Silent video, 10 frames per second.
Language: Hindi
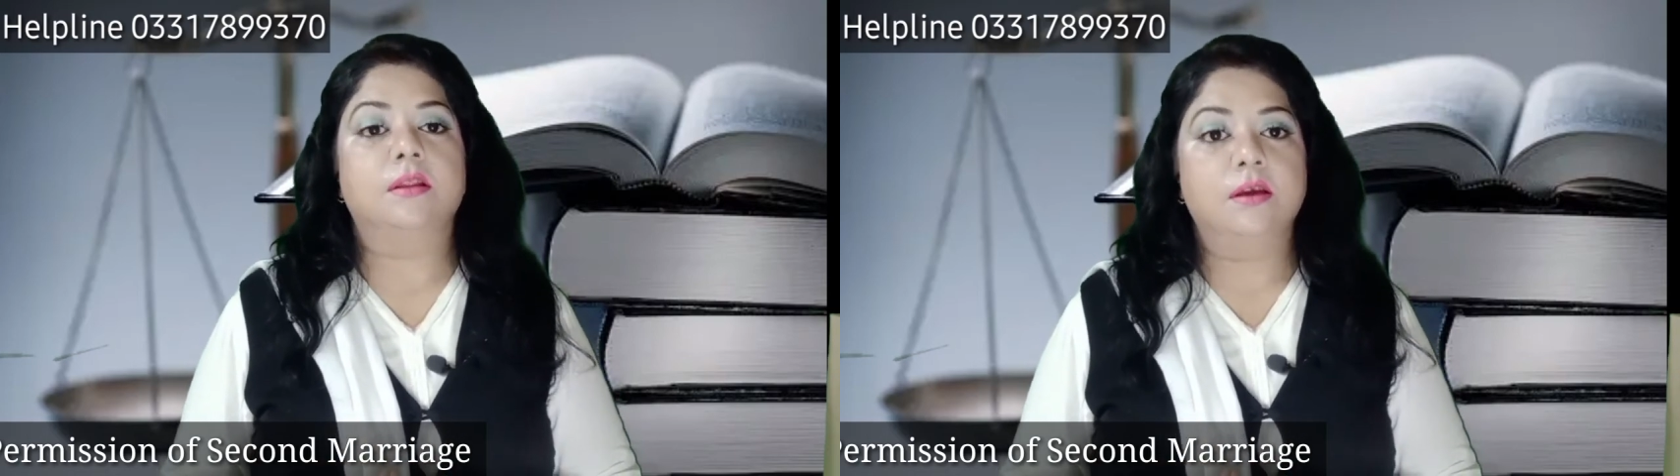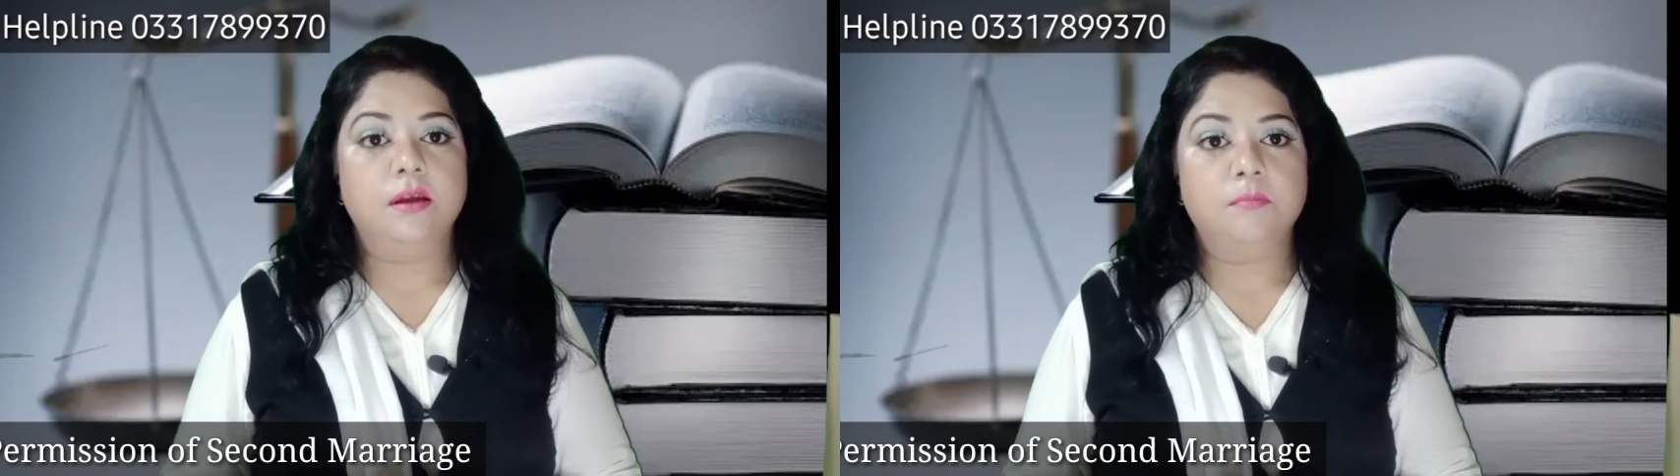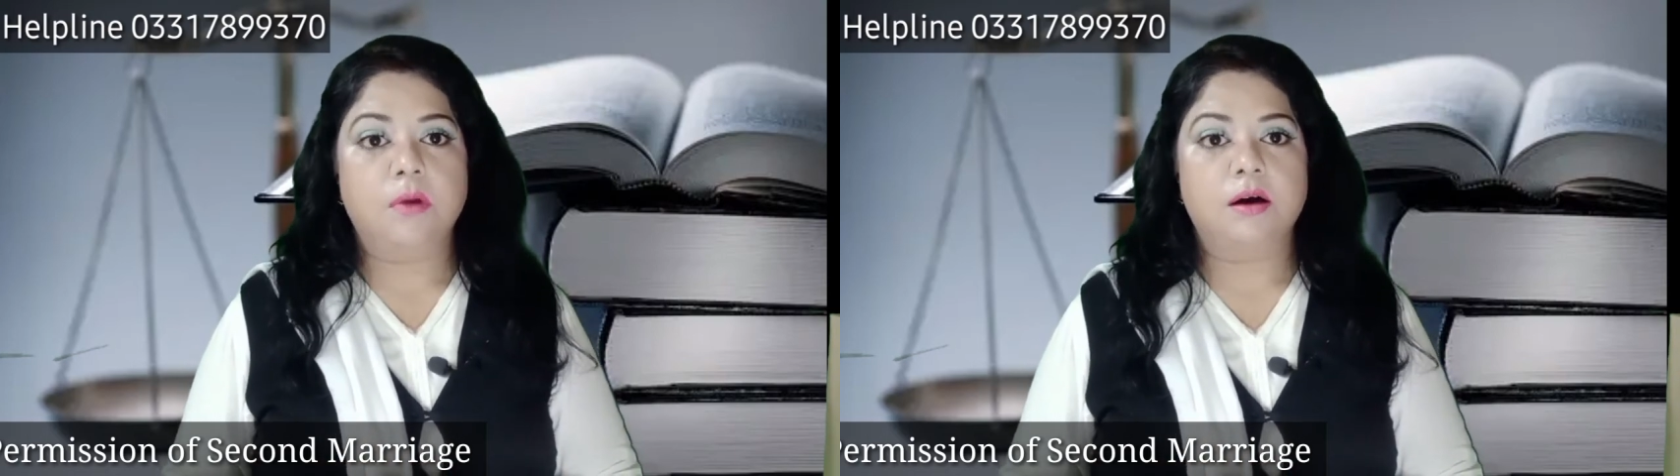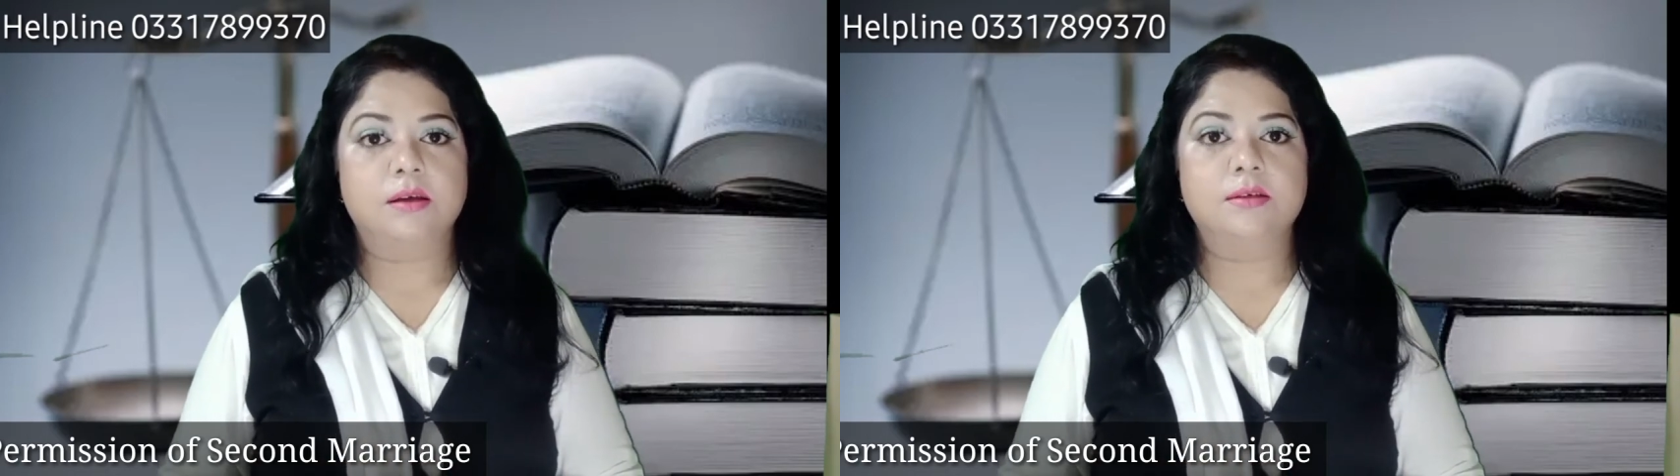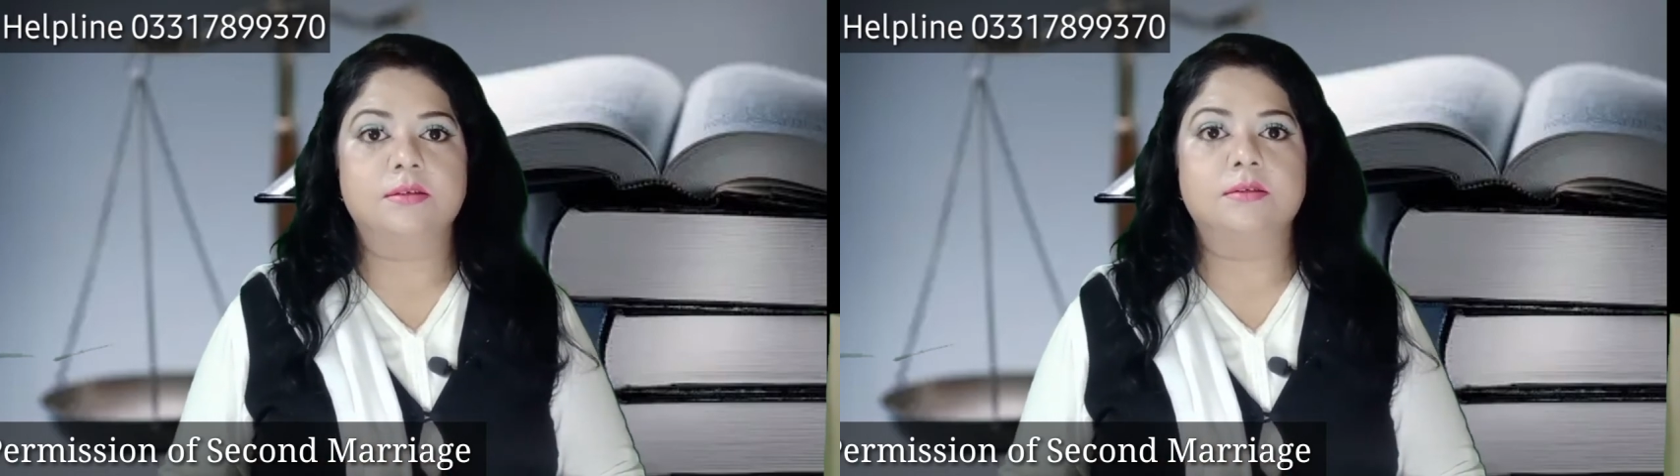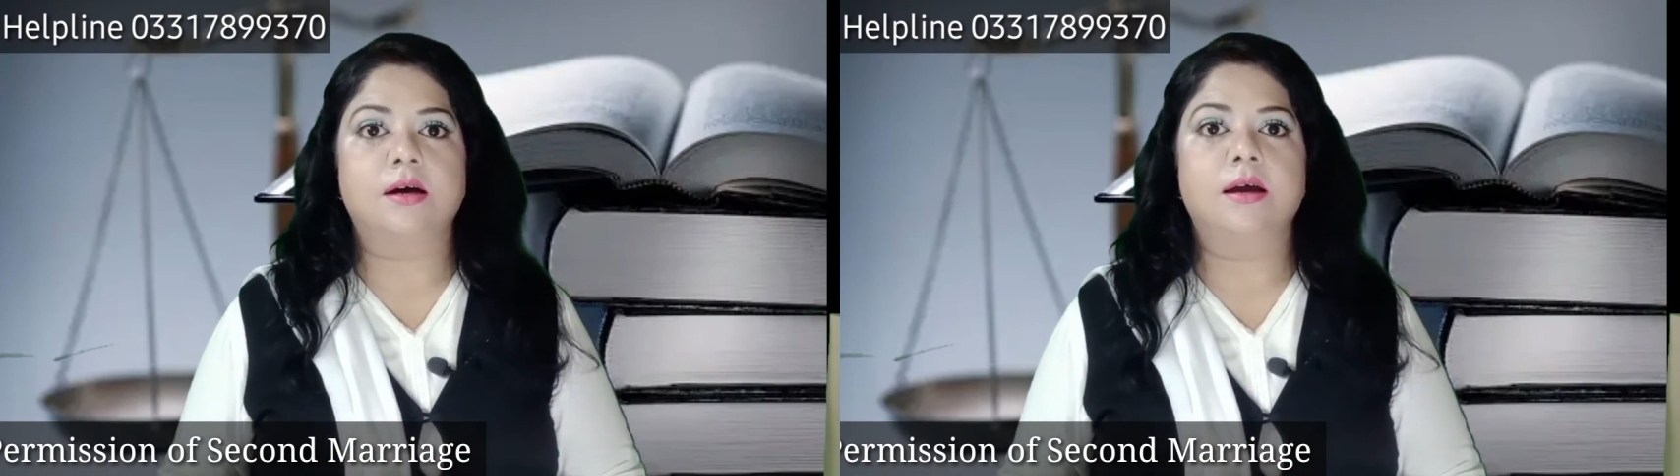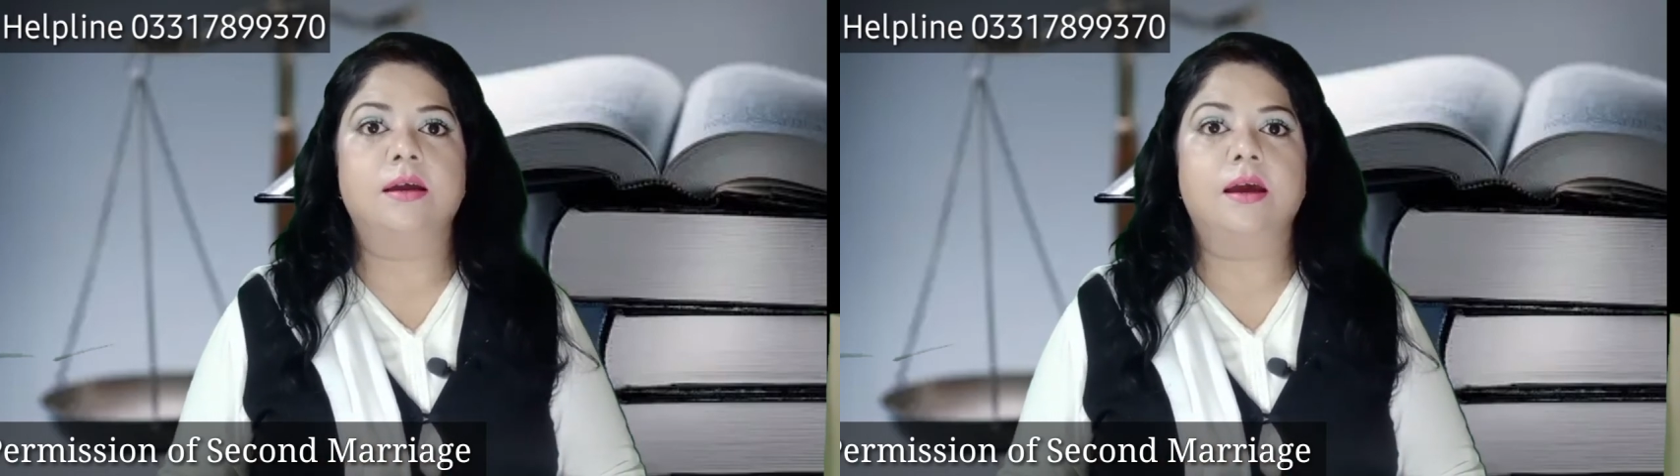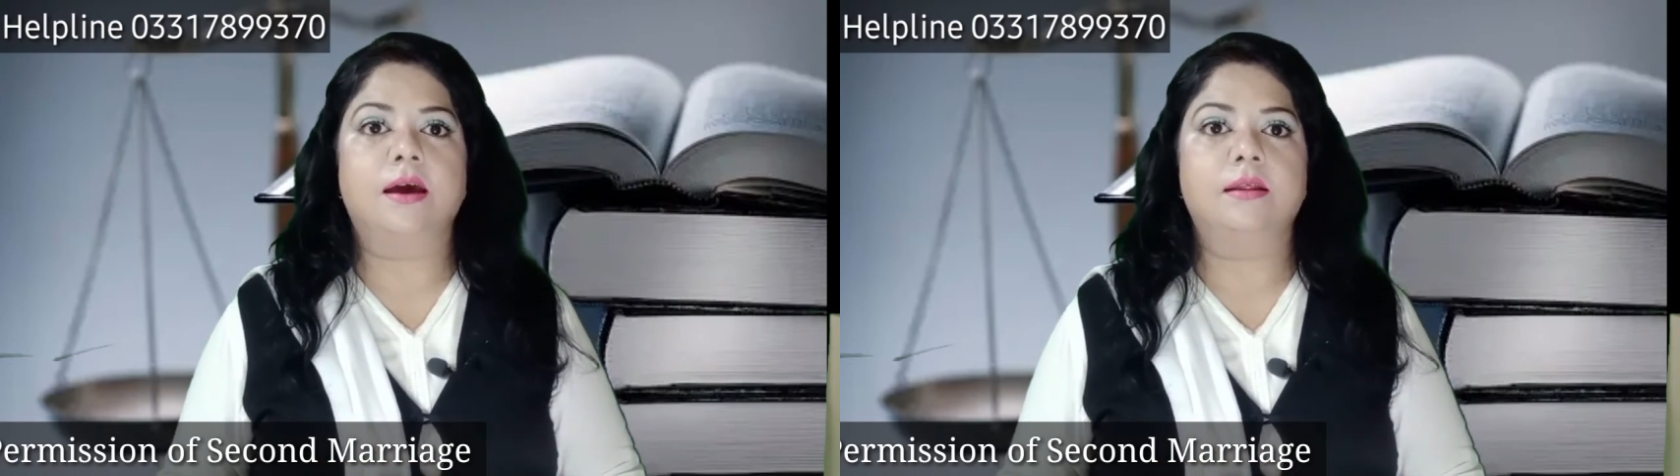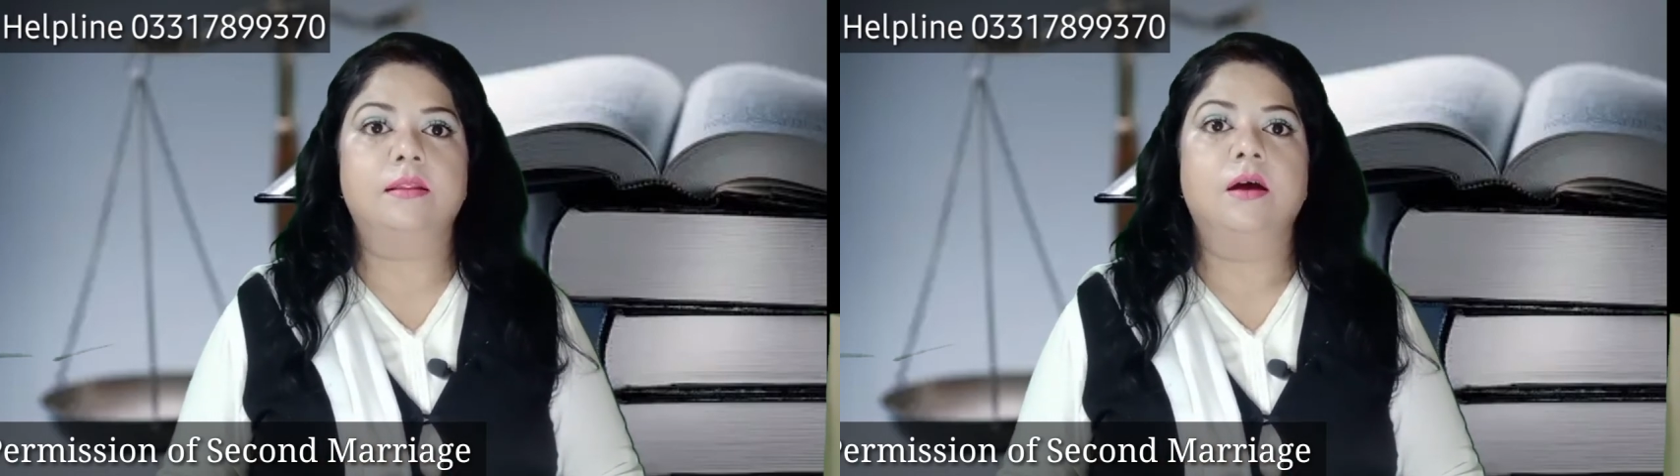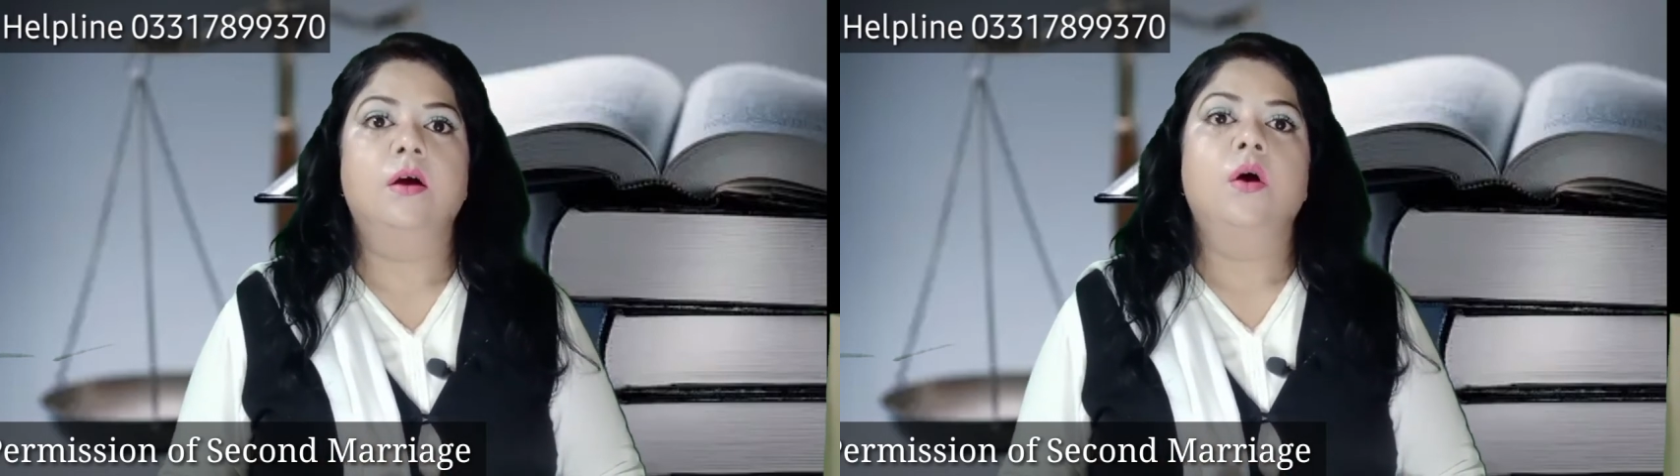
तीन माह की सज़ाए कैद